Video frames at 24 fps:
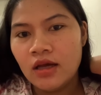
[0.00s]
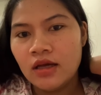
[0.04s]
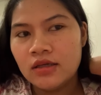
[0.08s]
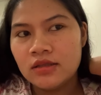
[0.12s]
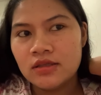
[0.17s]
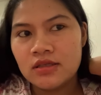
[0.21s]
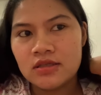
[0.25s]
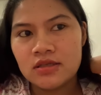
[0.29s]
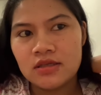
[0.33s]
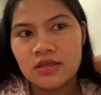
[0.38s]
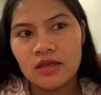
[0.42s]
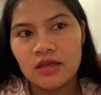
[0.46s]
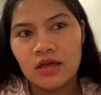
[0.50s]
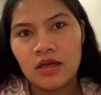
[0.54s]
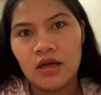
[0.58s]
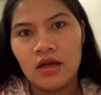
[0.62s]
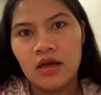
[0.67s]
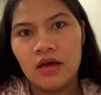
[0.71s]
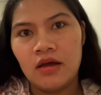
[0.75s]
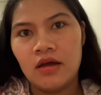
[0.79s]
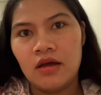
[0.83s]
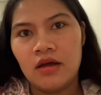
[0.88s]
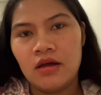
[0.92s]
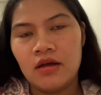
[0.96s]
nasa
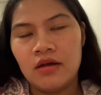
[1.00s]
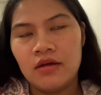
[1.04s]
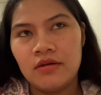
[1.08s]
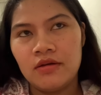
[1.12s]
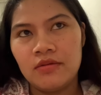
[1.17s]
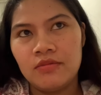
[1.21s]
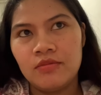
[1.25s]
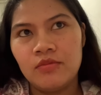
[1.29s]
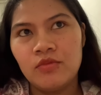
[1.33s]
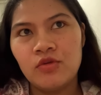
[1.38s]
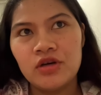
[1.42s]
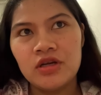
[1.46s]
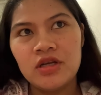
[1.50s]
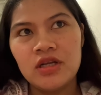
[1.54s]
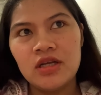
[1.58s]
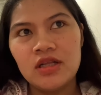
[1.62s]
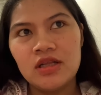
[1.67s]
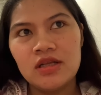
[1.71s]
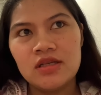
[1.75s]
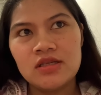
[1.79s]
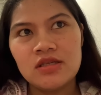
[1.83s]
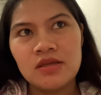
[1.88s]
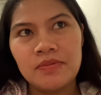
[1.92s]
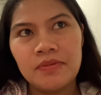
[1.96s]
uh, morning
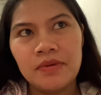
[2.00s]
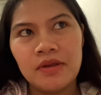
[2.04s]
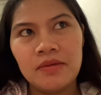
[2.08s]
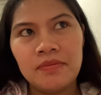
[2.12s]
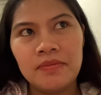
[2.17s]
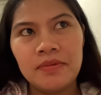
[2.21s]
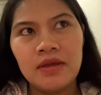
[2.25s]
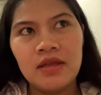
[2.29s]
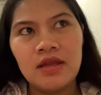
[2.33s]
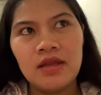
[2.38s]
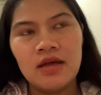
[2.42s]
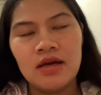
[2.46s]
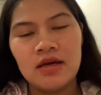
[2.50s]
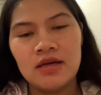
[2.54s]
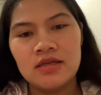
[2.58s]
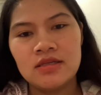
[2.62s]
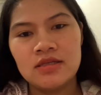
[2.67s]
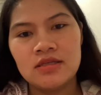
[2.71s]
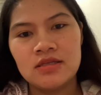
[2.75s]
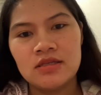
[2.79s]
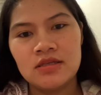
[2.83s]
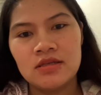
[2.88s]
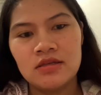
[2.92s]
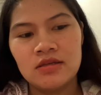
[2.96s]
na sa
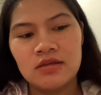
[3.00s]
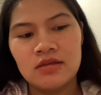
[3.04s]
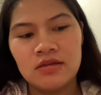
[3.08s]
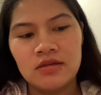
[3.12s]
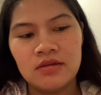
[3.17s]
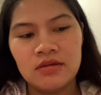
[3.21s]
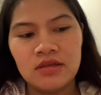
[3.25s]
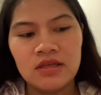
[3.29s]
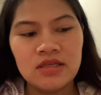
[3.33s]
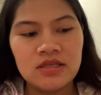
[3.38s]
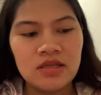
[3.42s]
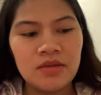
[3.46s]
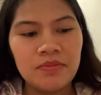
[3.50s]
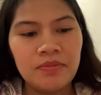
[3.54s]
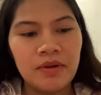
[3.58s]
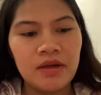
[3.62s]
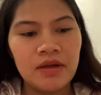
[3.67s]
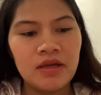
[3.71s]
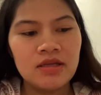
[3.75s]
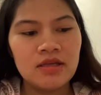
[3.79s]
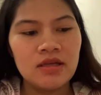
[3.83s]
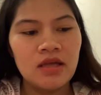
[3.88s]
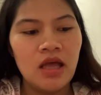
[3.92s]
Pilipinas gisi pag